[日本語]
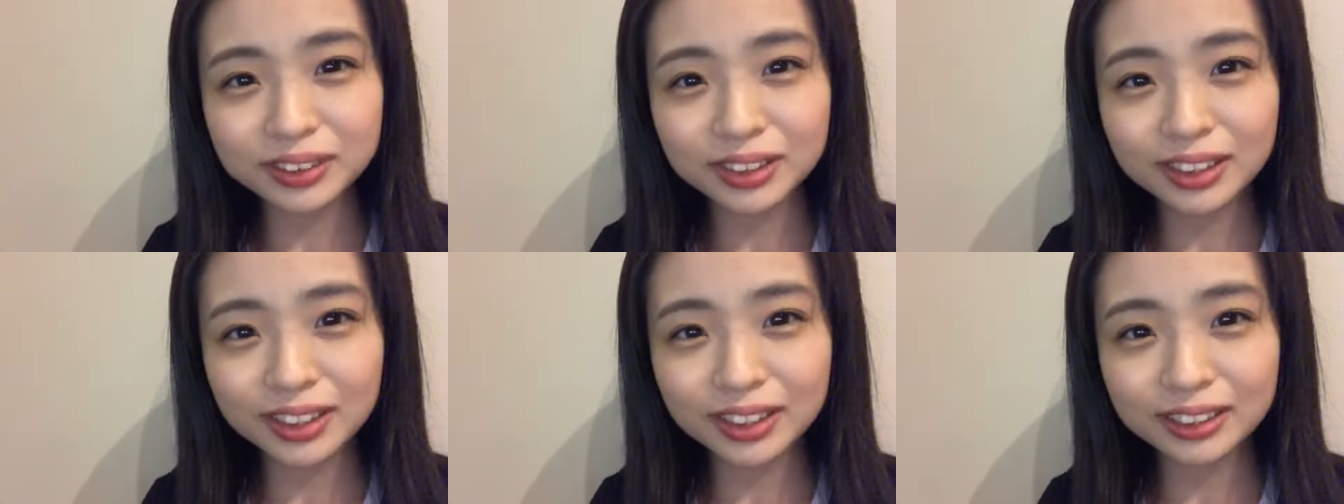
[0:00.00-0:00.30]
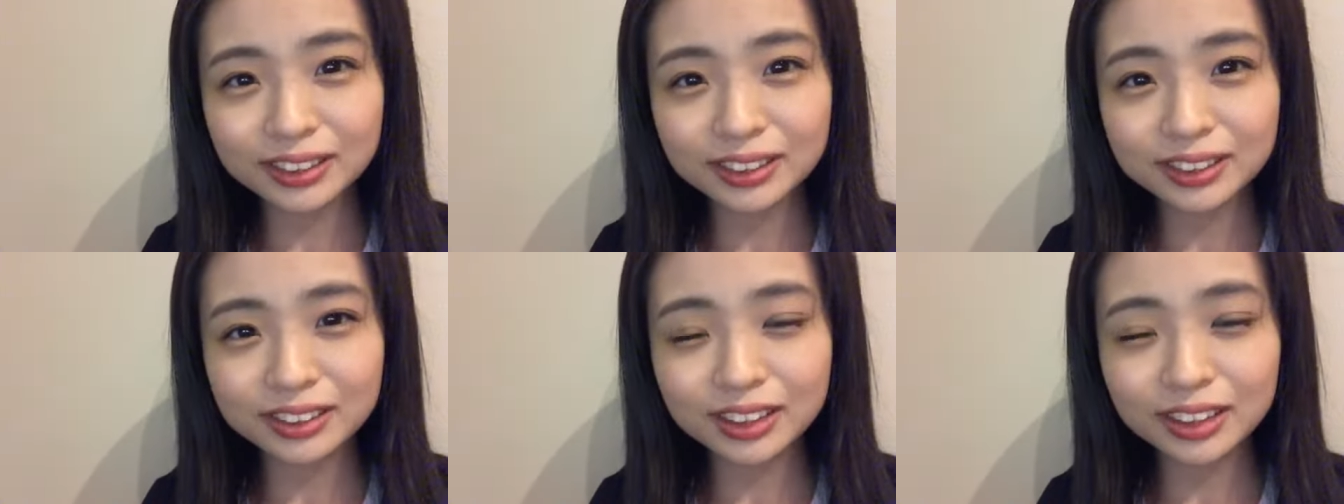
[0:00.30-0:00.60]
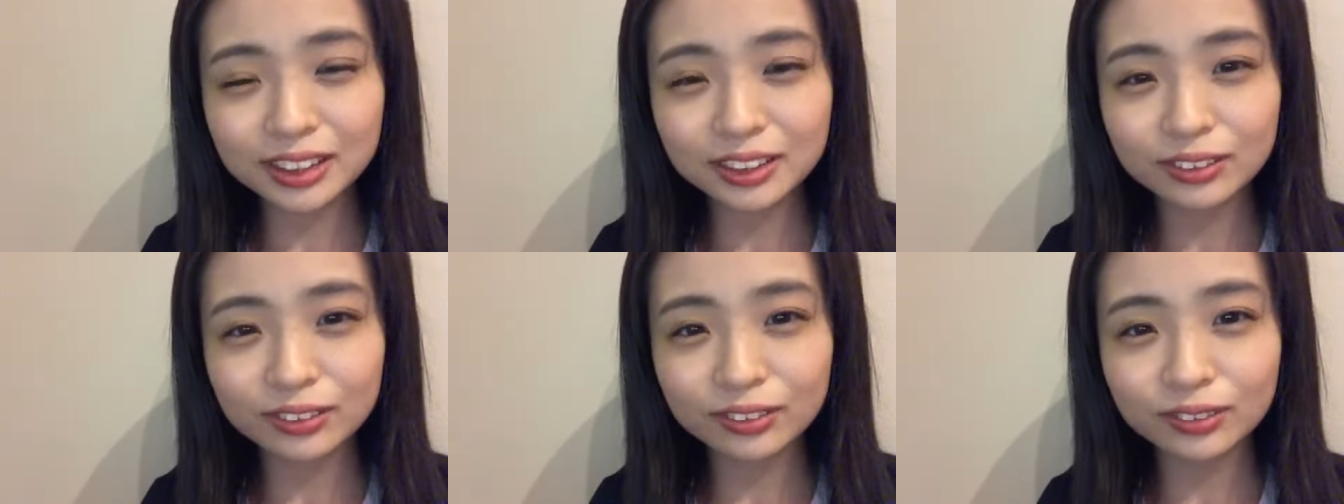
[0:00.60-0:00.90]
さん平成
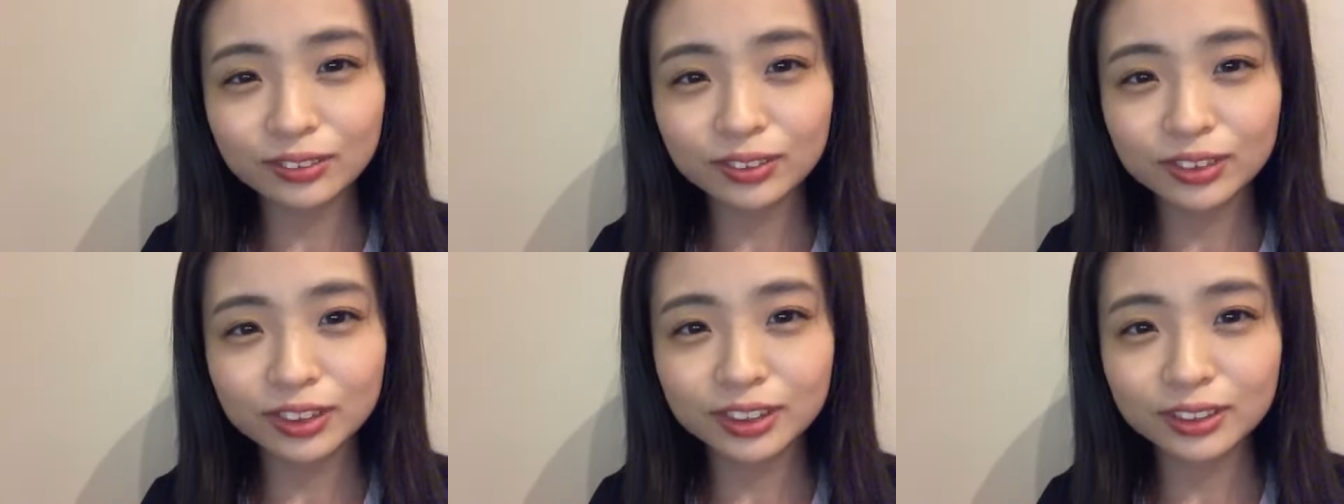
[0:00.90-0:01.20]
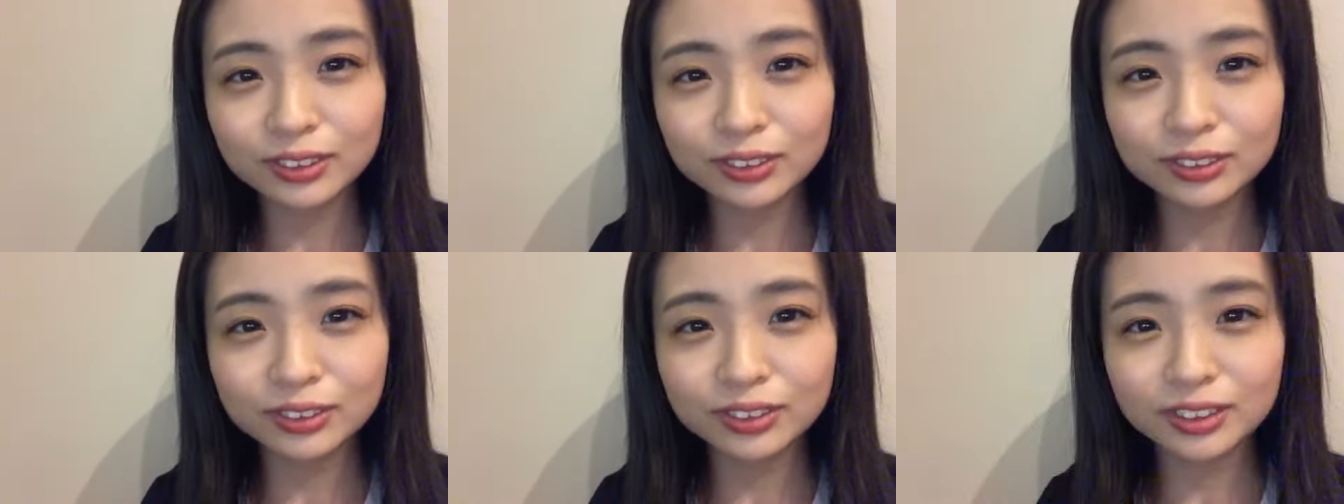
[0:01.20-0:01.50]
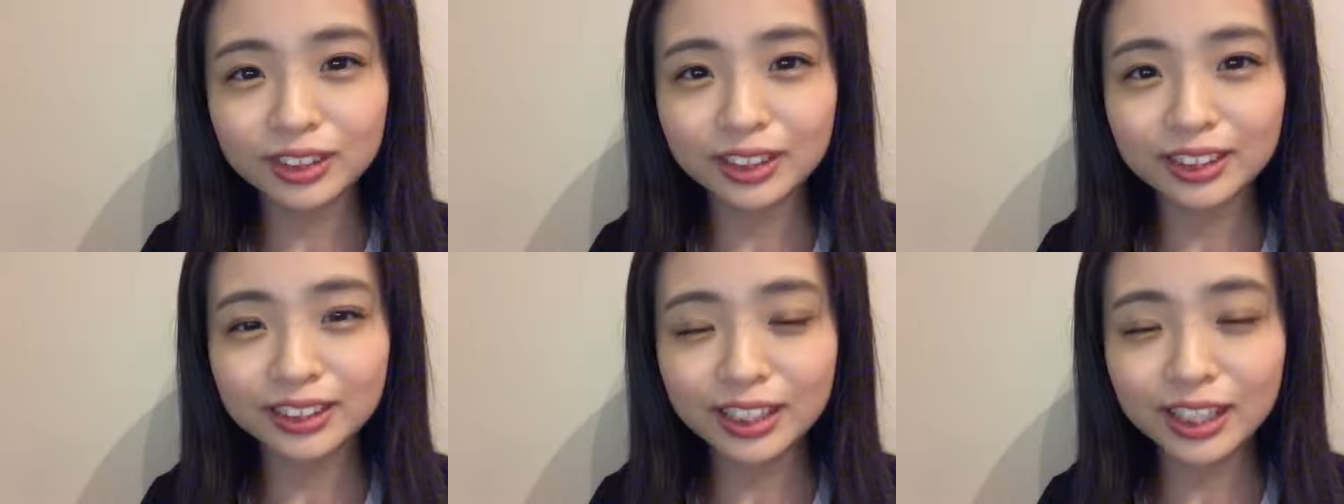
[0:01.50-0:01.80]
最後のロリ巨乳
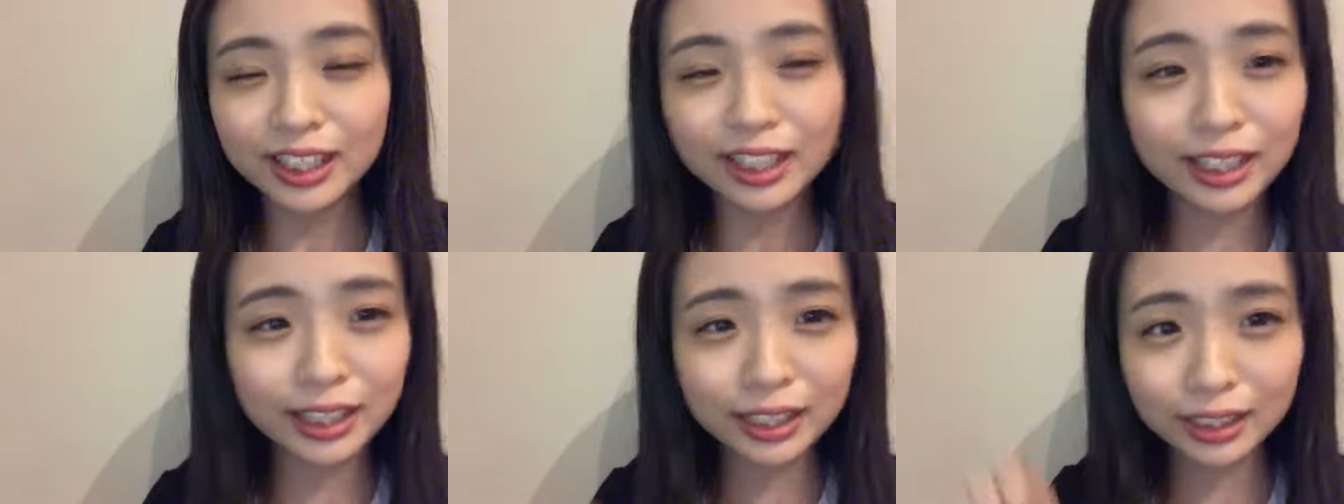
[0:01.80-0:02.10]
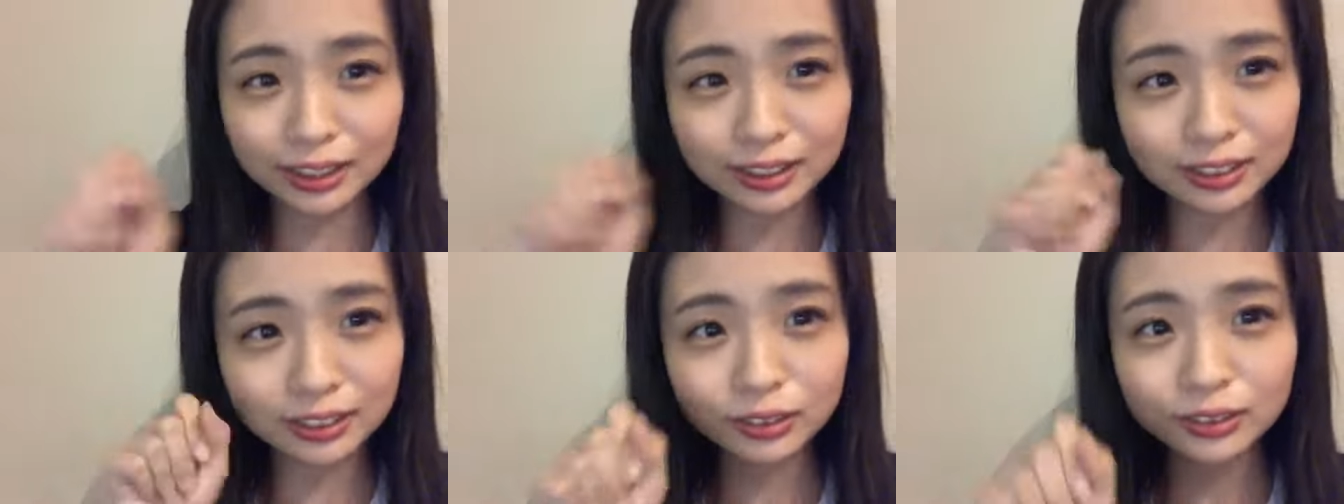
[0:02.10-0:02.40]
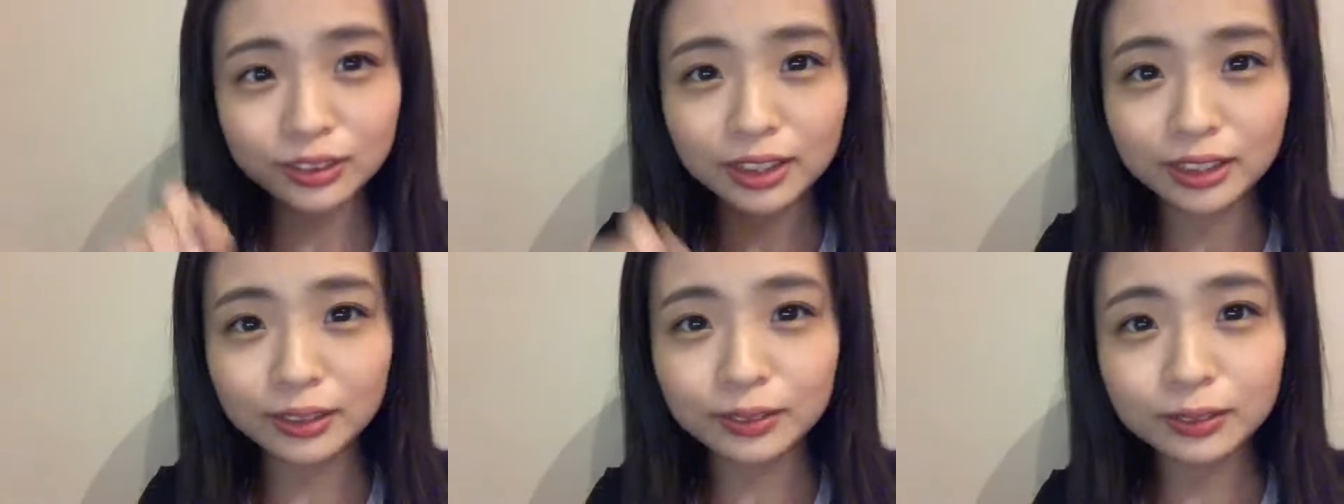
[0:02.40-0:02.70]
だイエーイそ
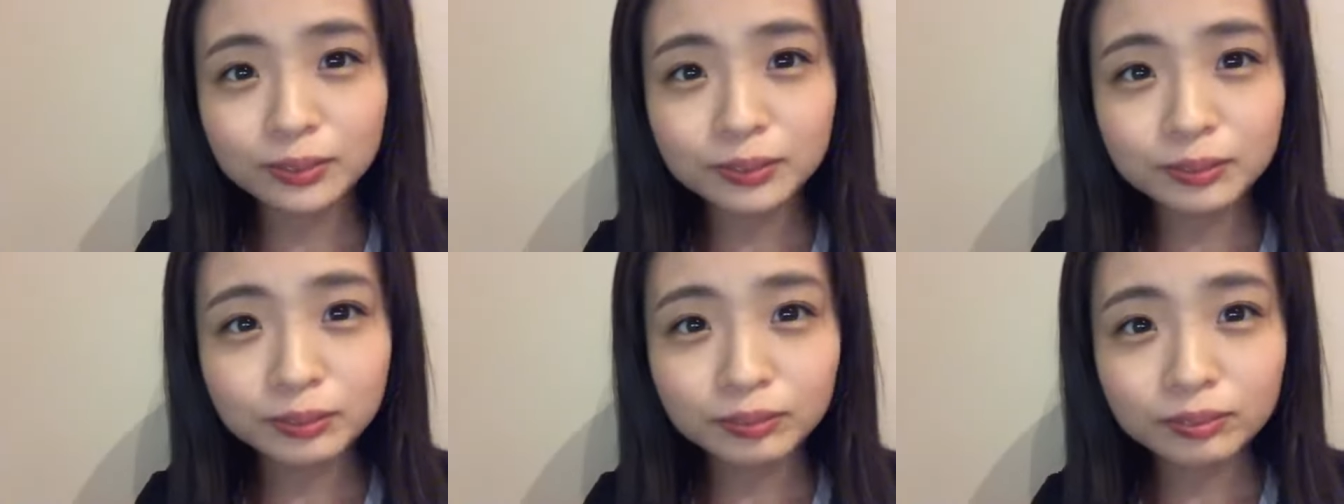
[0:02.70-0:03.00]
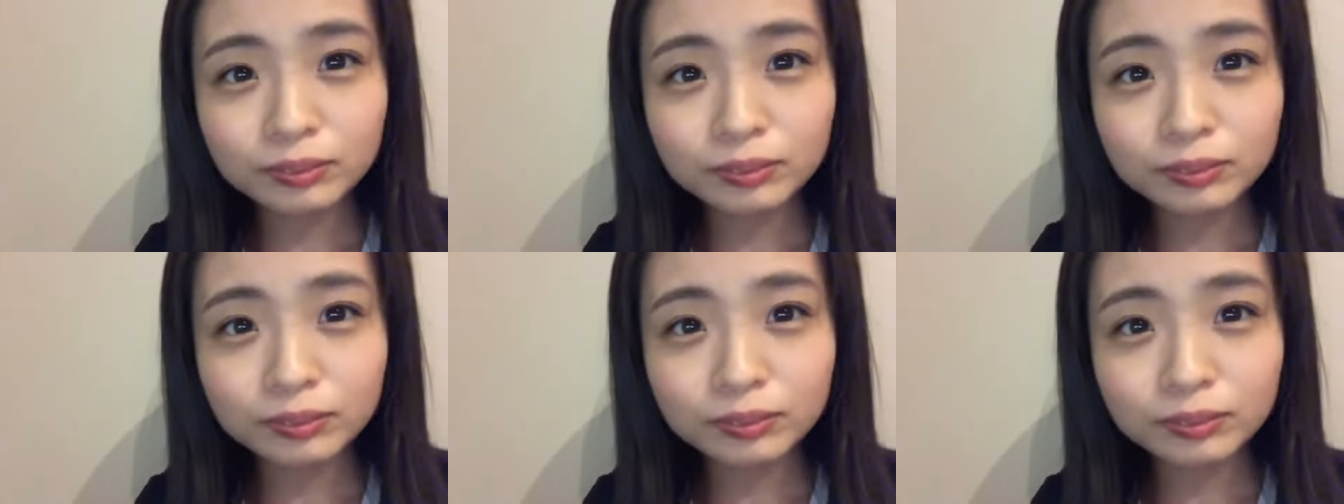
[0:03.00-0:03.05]
うだよ